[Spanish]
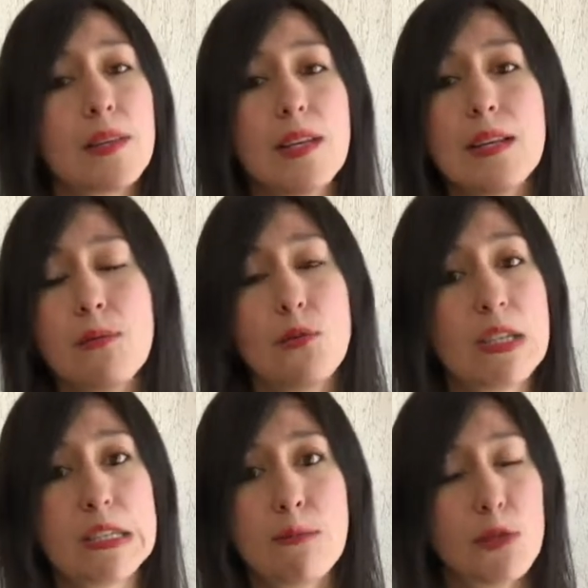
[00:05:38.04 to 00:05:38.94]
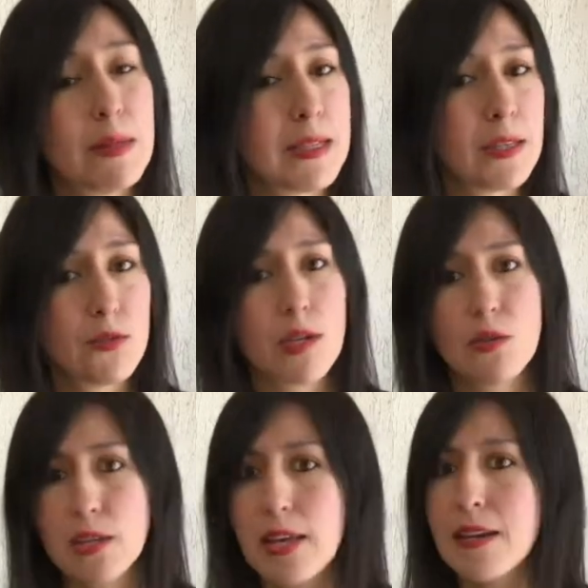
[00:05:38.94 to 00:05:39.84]
tiene muchísimos más años de
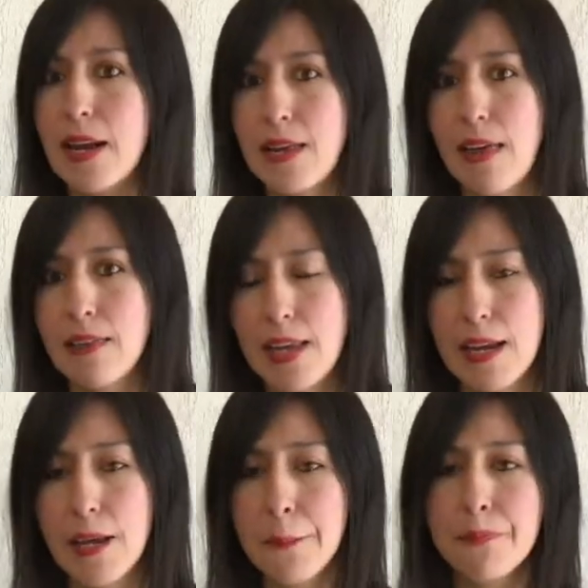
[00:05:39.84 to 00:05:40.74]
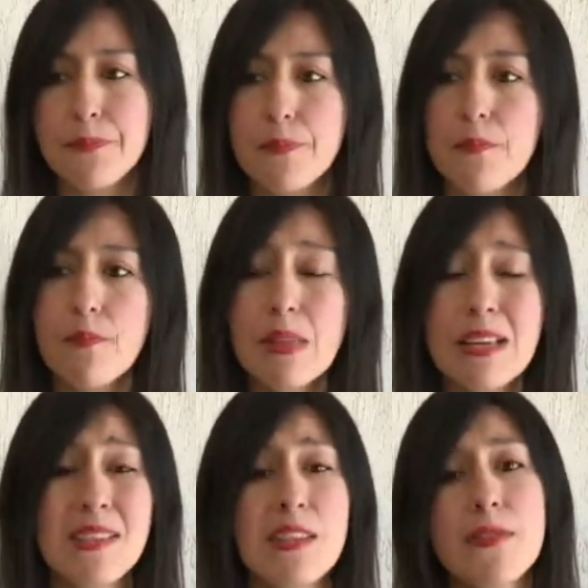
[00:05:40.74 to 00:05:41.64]
los que en realidad tiene.
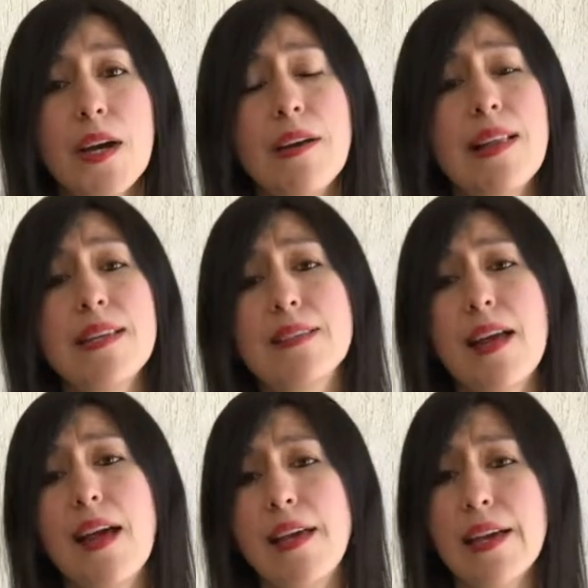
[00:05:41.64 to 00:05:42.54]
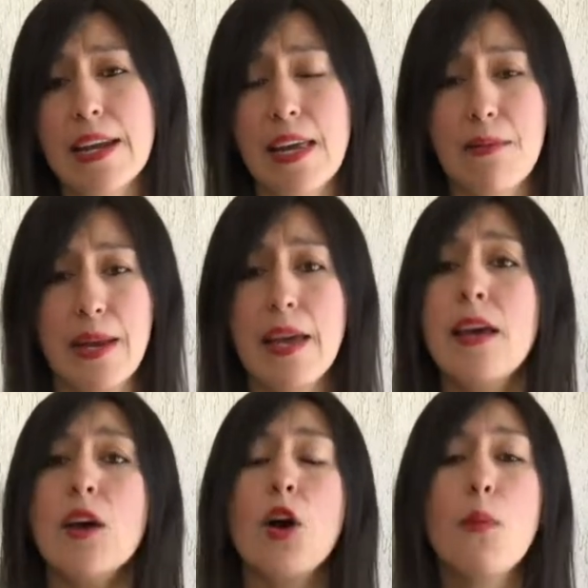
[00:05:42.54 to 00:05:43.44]
Steve Carell está increíble,
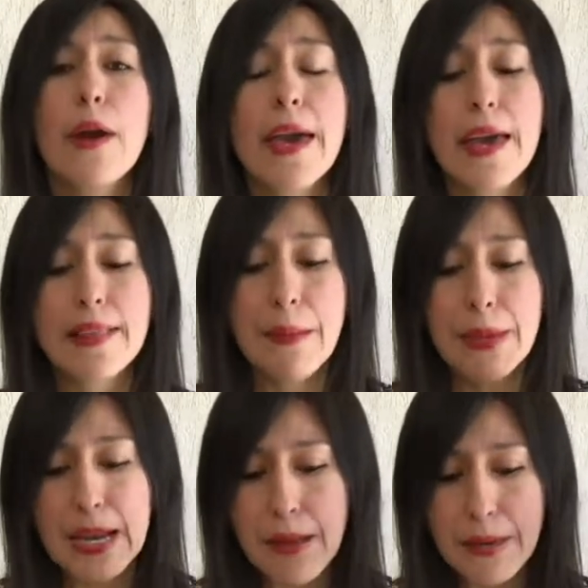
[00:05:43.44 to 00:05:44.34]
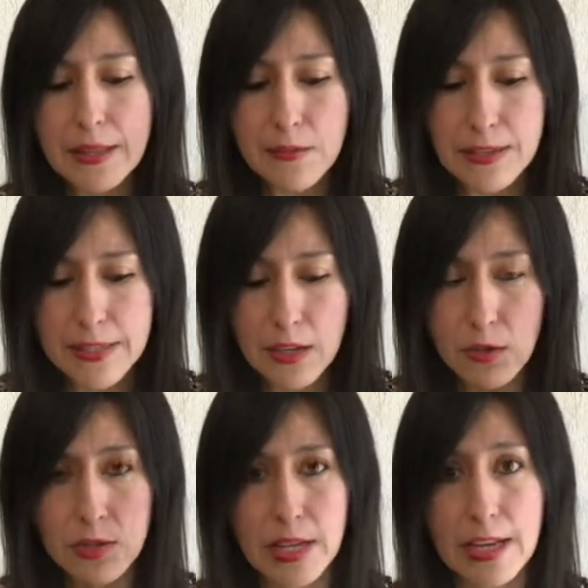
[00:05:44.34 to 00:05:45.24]
como que también era bien difícil
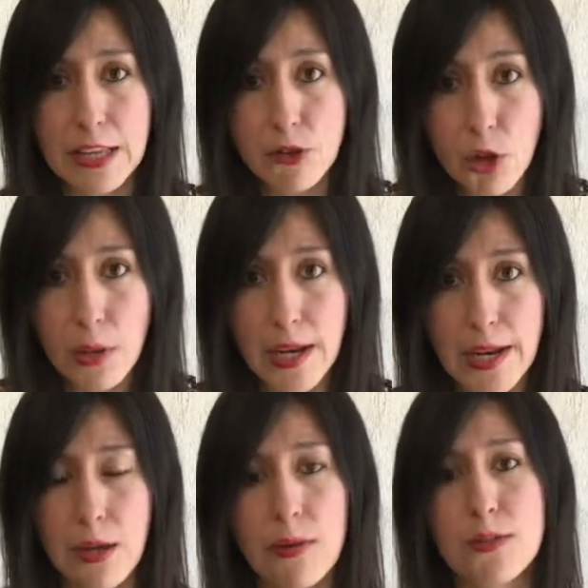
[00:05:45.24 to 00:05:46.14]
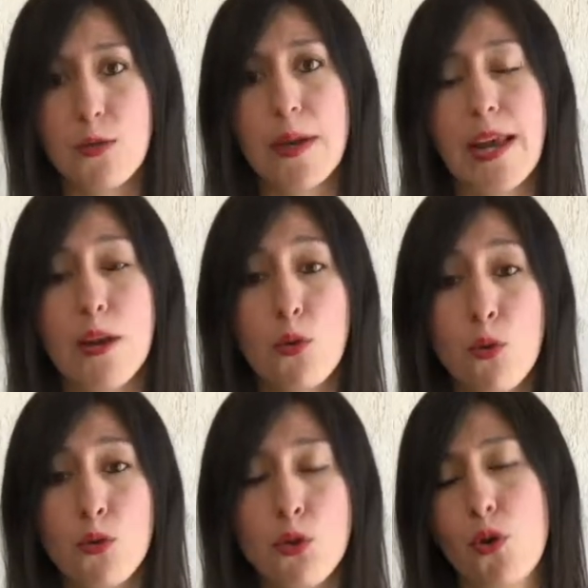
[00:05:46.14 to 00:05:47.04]
conseguir que todo el elenco estuviera en
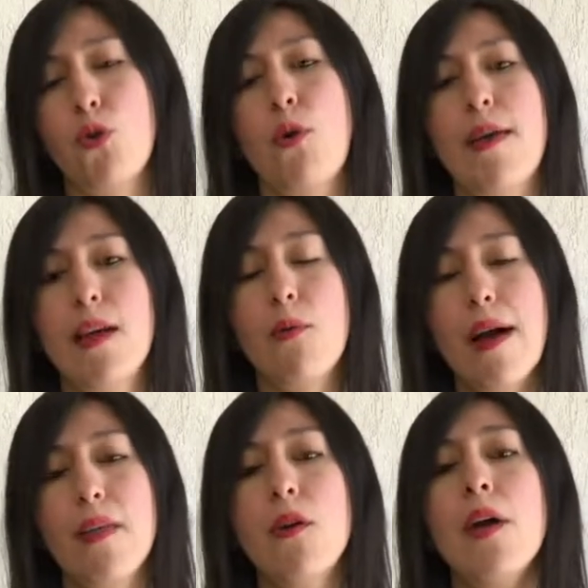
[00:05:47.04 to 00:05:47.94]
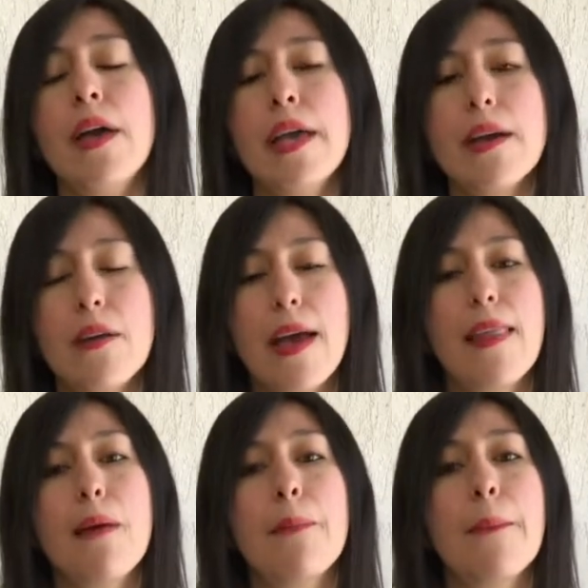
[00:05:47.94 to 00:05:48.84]
un tono adecuado y creo que
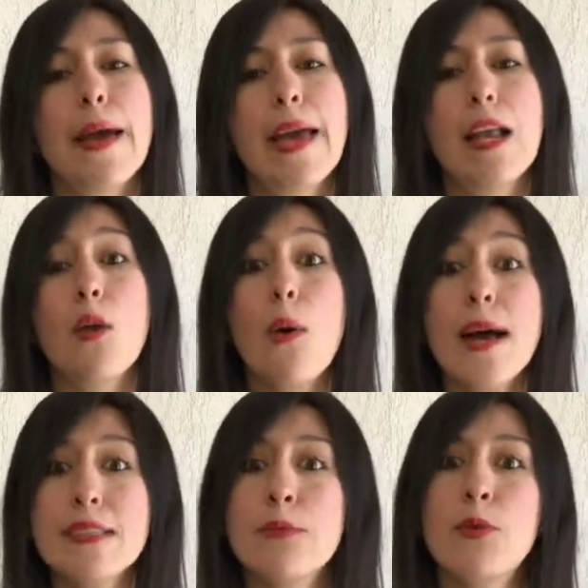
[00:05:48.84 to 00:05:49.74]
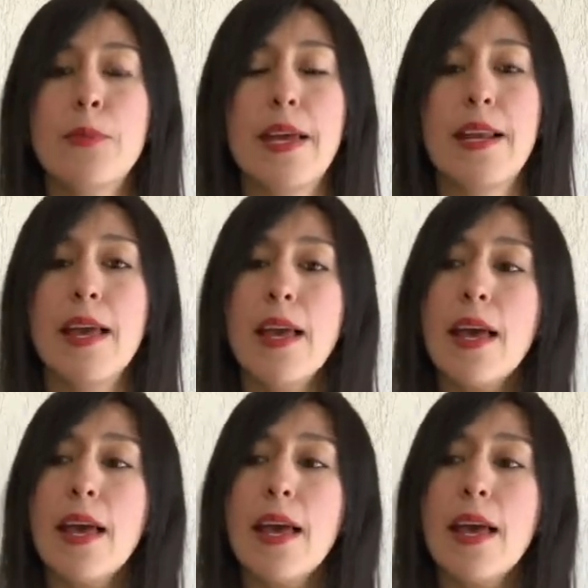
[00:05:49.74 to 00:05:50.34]
Adam McKay lo hace muy bien.